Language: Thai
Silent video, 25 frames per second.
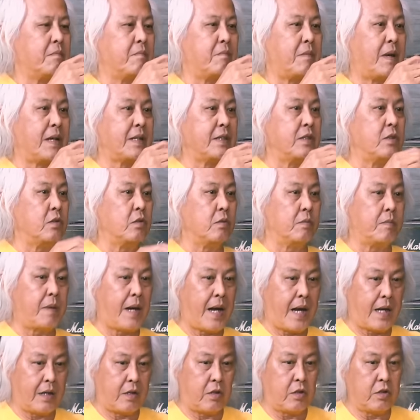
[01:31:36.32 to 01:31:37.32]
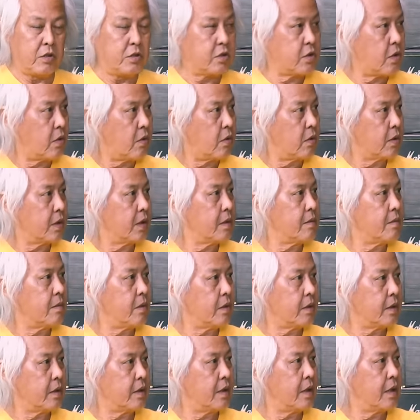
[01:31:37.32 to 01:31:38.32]
มันอยู่ภาพคอนโทรลทั้งห
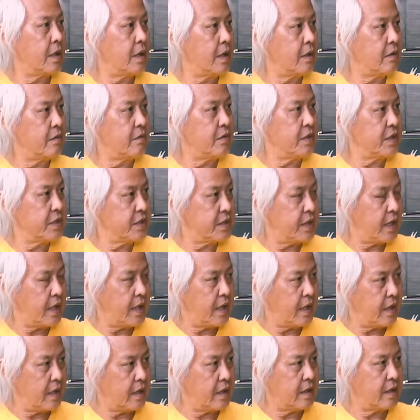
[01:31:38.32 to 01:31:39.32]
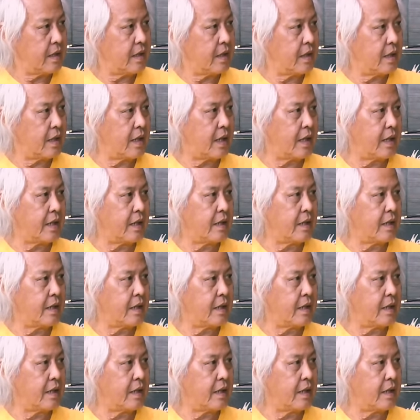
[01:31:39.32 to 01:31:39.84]
มดในเรื่อง วี ซี เอ เรื่องอะไร